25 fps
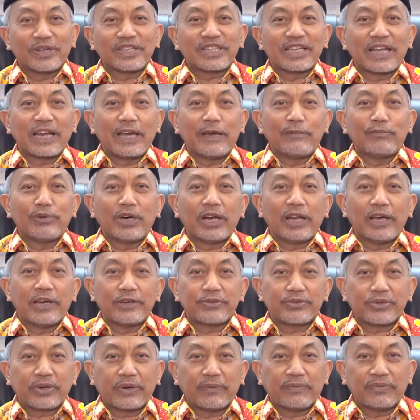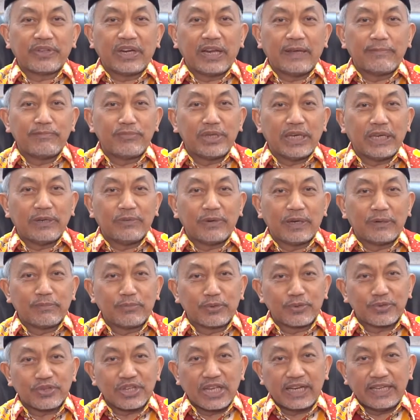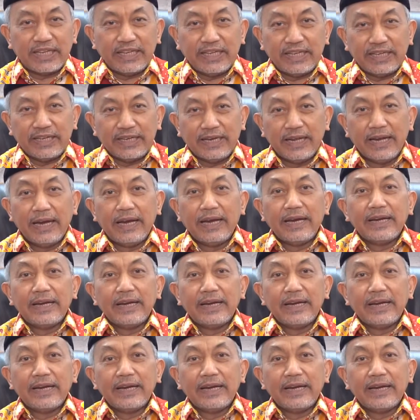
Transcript: wassalamu ala ashrafil anbiya wal mursalin.